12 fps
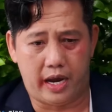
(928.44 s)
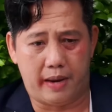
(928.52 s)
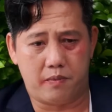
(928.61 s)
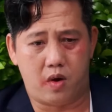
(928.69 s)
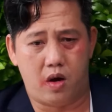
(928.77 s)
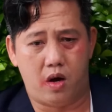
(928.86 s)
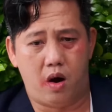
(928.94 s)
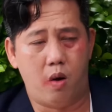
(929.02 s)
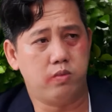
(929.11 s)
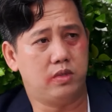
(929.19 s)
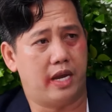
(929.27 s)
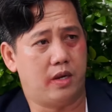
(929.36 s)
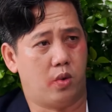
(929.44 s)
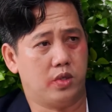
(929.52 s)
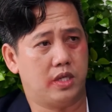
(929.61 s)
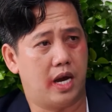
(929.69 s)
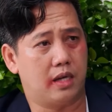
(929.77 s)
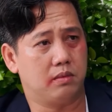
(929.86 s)
em có hút dây hụi
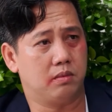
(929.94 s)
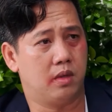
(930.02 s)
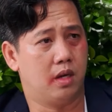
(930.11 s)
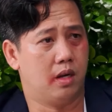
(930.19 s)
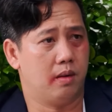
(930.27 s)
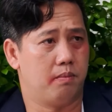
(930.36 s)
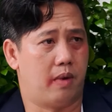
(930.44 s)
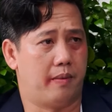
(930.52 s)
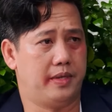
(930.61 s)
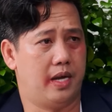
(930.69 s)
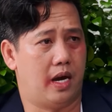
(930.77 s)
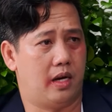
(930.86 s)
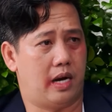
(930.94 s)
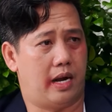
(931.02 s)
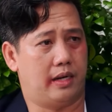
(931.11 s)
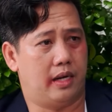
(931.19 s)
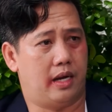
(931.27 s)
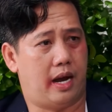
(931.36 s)
chết mà bây giờ
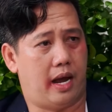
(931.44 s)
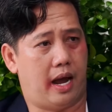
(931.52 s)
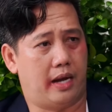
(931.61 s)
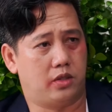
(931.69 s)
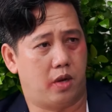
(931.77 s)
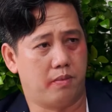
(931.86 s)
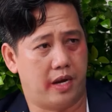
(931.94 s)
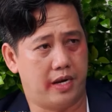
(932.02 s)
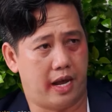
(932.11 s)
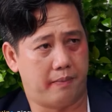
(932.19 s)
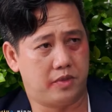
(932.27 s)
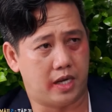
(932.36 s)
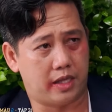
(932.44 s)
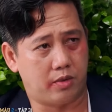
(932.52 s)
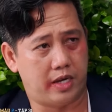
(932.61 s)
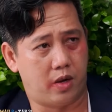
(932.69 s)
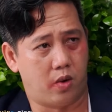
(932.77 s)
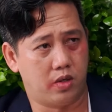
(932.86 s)
anh cho em nghĩ là em chết theo
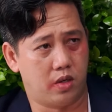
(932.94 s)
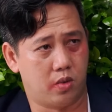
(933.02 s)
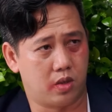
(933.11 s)
dây hụi đó